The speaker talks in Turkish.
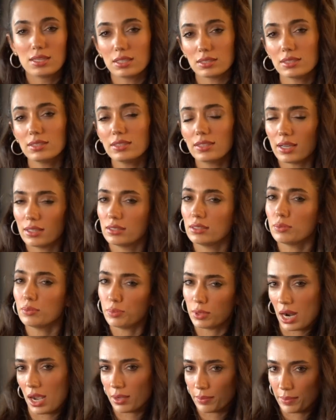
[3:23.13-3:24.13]
Yazılı kanıt
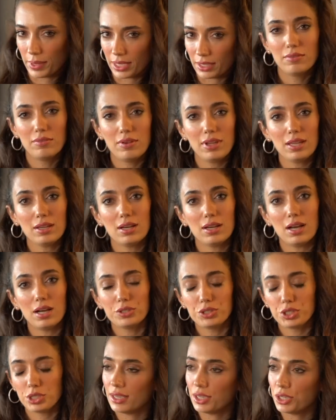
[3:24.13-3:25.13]
bırakmayın ve
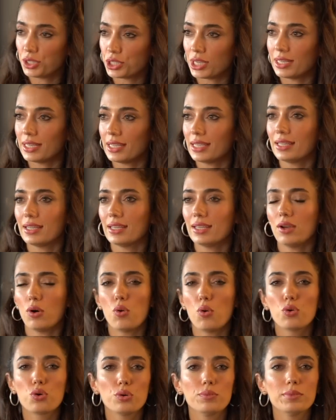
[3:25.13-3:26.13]
açıp içeriğini
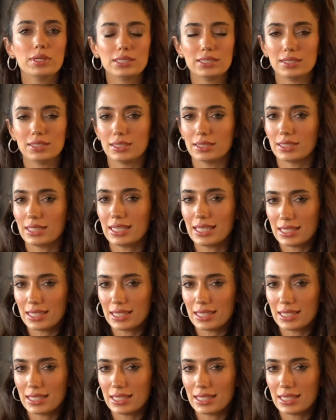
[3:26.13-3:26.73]
okumadığınız,